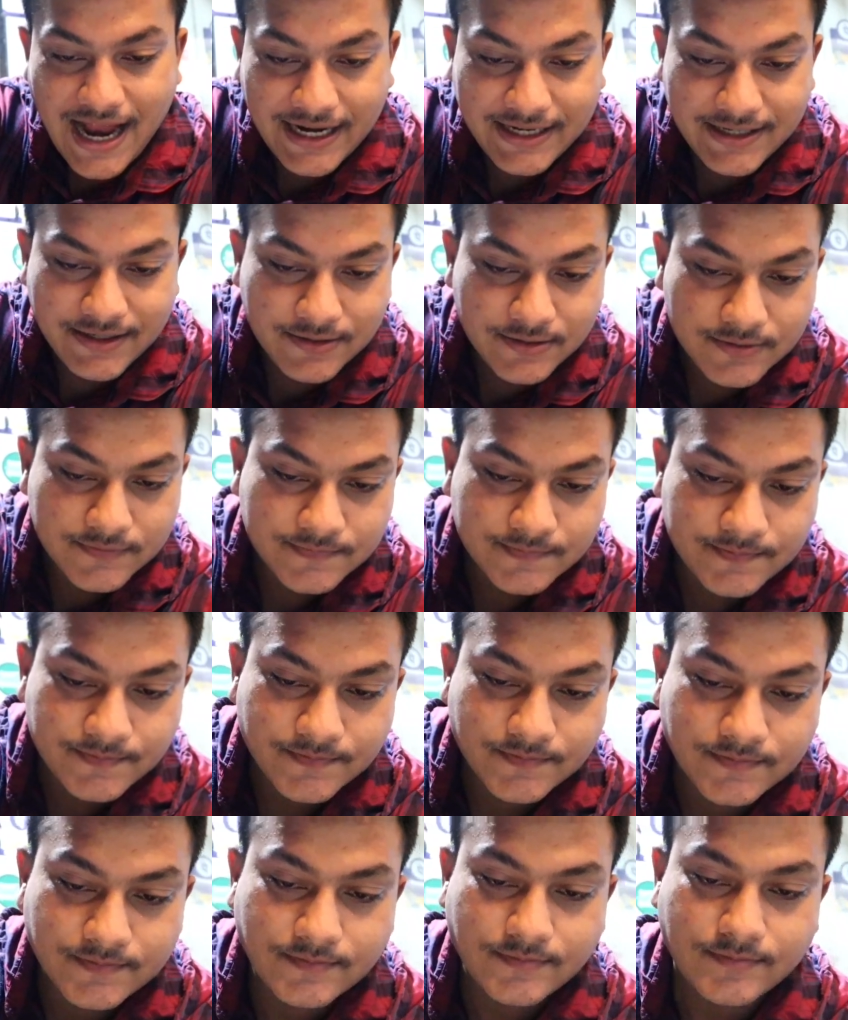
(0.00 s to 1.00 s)
एंड
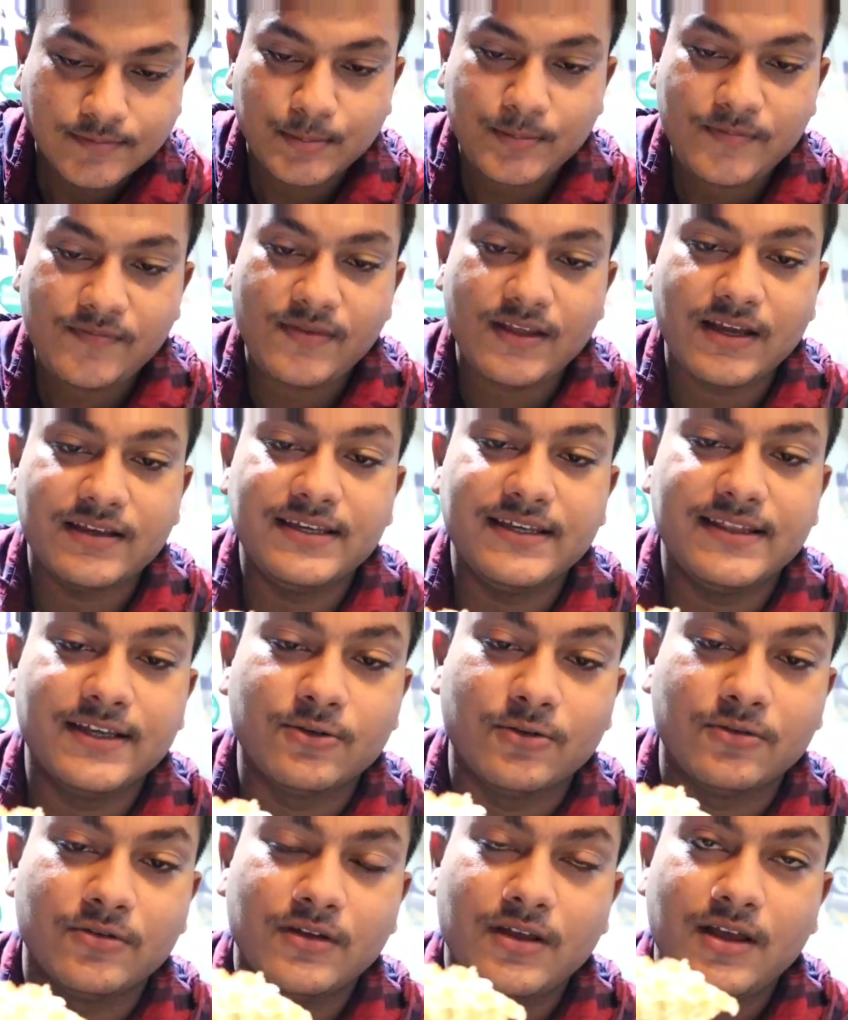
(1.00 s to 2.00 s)
ये
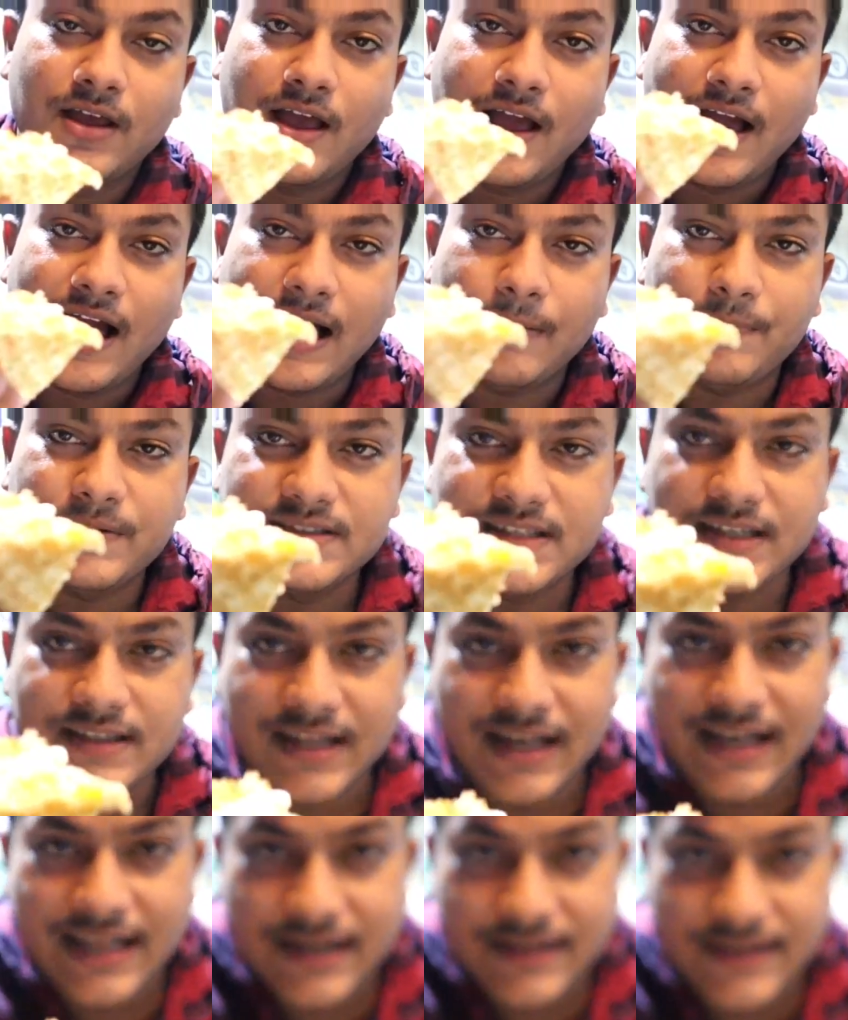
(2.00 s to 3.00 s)
देखो आप इसके
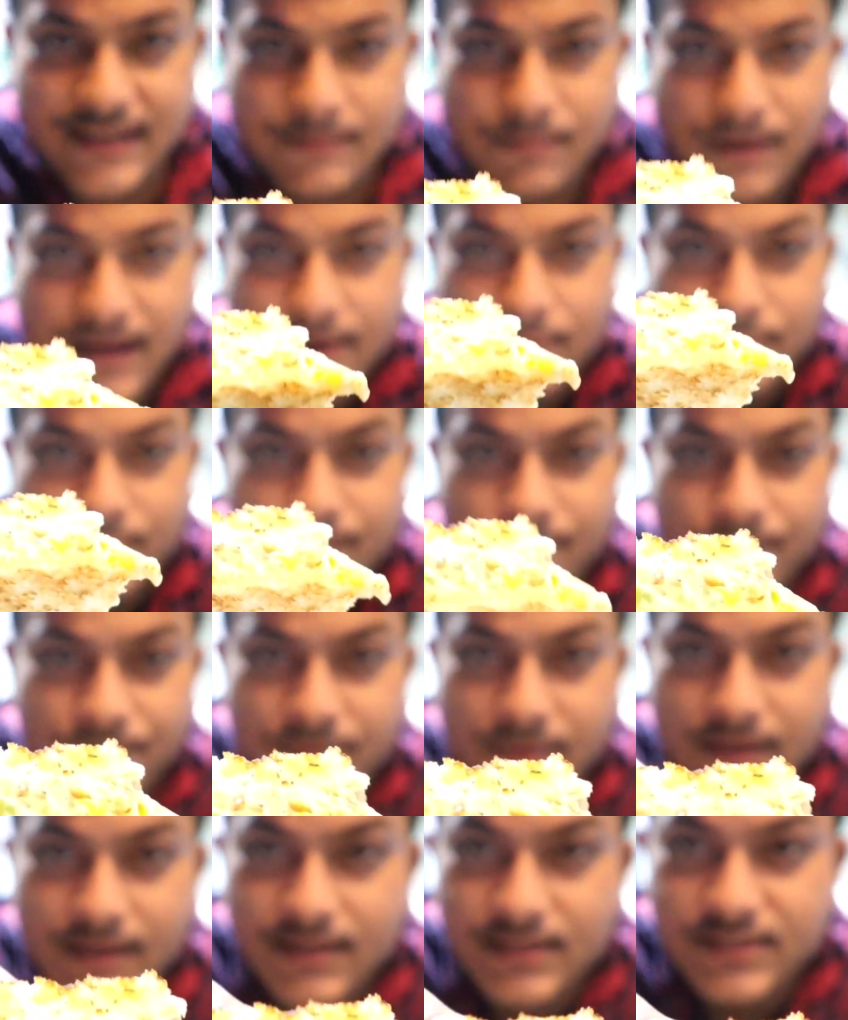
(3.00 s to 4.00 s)
अंदर लेयर देख पा रहे हो
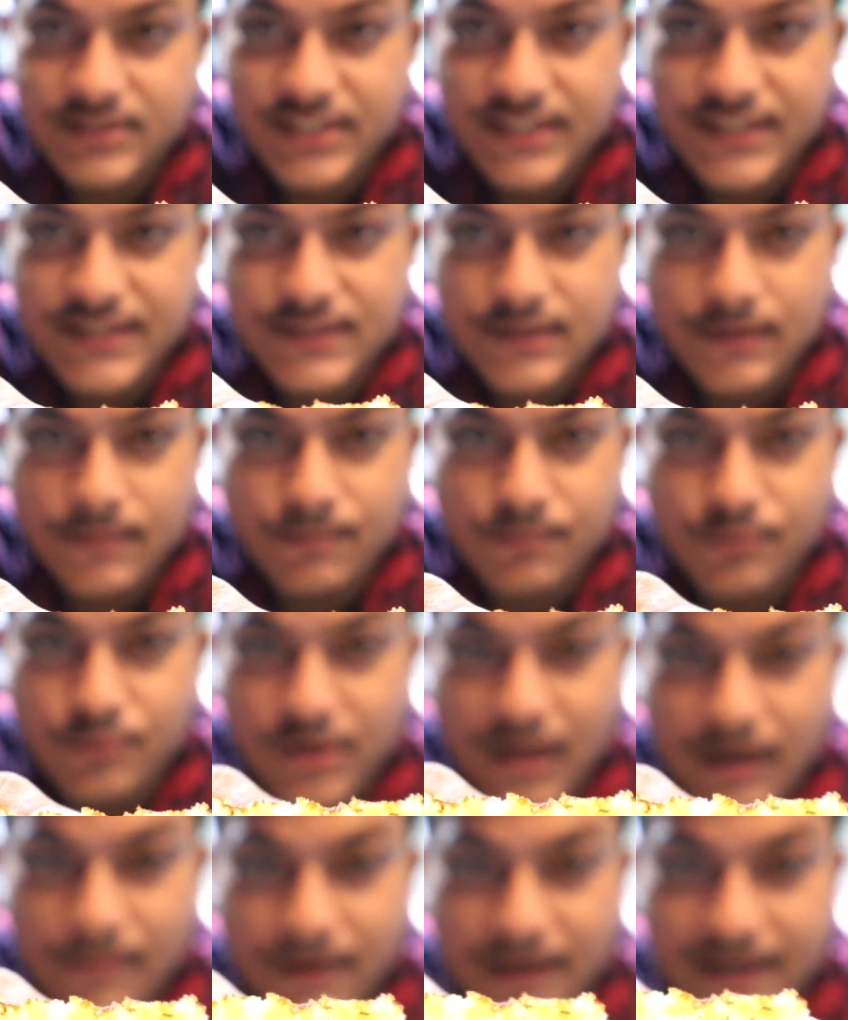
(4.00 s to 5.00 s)
चीज़
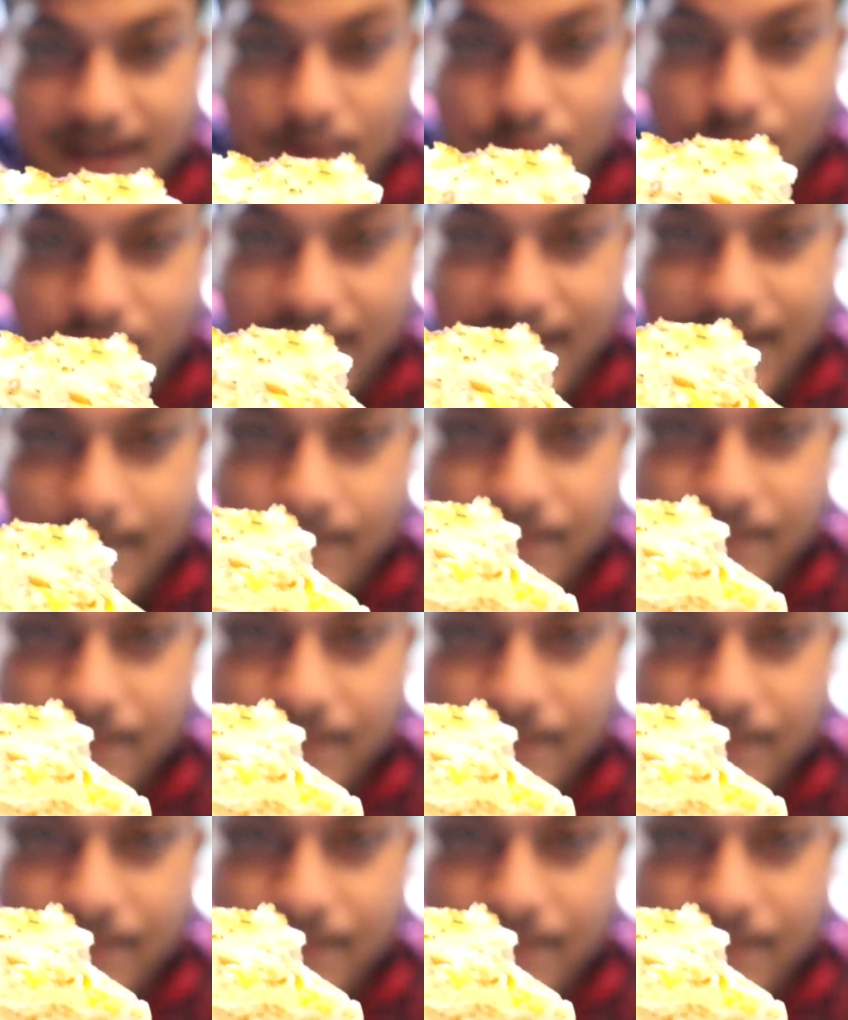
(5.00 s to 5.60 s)
पूरा भरा हुआ है